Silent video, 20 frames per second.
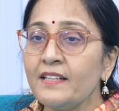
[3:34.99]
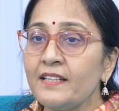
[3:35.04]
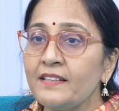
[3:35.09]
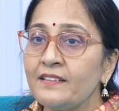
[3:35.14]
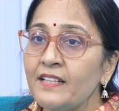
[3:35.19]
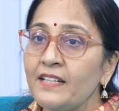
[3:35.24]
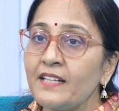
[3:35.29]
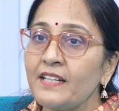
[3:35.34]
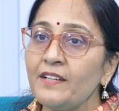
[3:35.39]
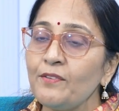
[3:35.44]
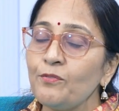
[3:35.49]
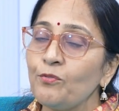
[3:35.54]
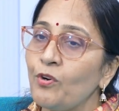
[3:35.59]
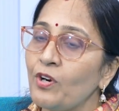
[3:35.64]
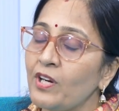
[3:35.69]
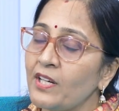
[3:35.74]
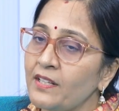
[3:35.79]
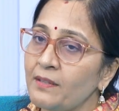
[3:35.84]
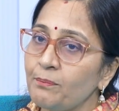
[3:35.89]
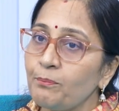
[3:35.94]
ఇద్దరికి
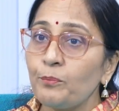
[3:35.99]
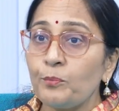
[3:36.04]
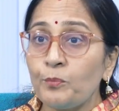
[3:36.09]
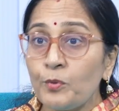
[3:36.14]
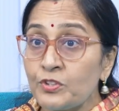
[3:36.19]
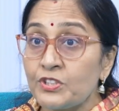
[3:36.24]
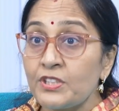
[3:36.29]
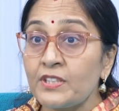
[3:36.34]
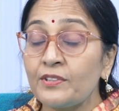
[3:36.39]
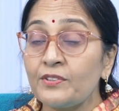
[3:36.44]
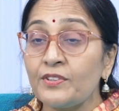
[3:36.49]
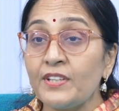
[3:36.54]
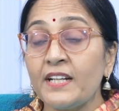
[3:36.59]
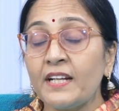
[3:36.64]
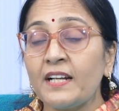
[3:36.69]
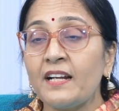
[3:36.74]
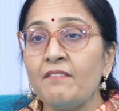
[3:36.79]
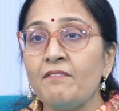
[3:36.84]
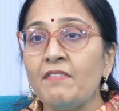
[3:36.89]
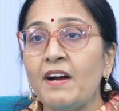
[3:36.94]
ఒకటి పొసగదు
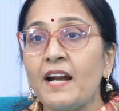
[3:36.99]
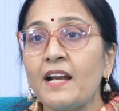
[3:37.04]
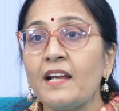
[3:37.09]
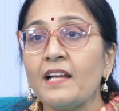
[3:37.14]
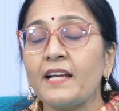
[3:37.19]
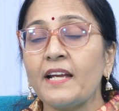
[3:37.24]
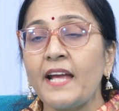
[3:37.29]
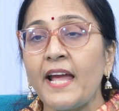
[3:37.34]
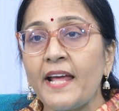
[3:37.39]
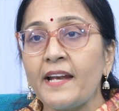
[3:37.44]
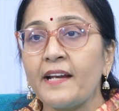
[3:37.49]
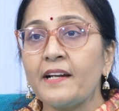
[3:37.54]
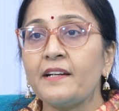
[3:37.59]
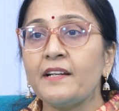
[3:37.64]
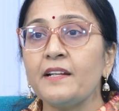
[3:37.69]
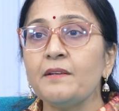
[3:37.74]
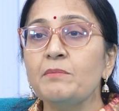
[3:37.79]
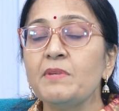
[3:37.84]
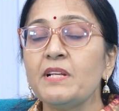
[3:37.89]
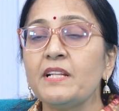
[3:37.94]
ఇట్లా వాళ్ళ
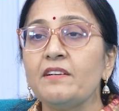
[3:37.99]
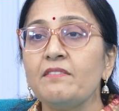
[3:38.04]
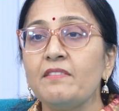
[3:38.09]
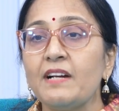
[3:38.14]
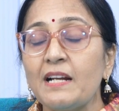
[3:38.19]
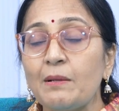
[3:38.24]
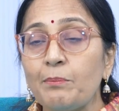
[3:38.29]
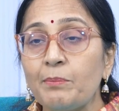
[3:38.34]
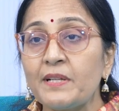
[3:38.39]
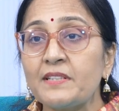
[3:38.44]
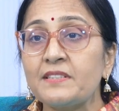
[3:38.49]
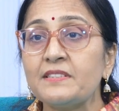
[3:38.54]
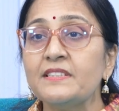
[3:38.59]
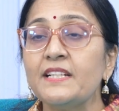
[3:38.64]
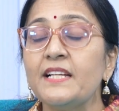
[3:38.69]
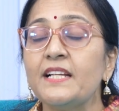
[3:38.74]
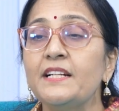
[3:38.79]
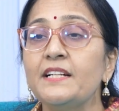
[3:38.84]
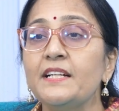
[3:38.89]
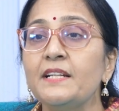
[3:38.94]
క్యారెక్టర్ మీద వాళ్ళ
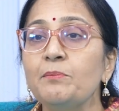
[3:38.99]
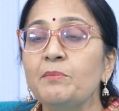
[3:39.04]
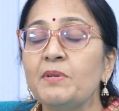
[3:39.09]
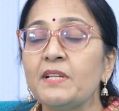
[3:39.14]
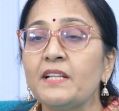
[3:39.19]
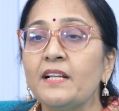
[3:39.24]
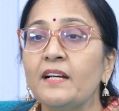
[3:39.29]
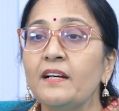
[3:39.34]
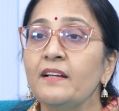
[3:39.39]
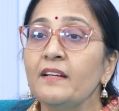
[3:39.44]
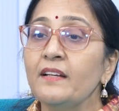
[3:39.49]
పర్సనాలిటీ మీద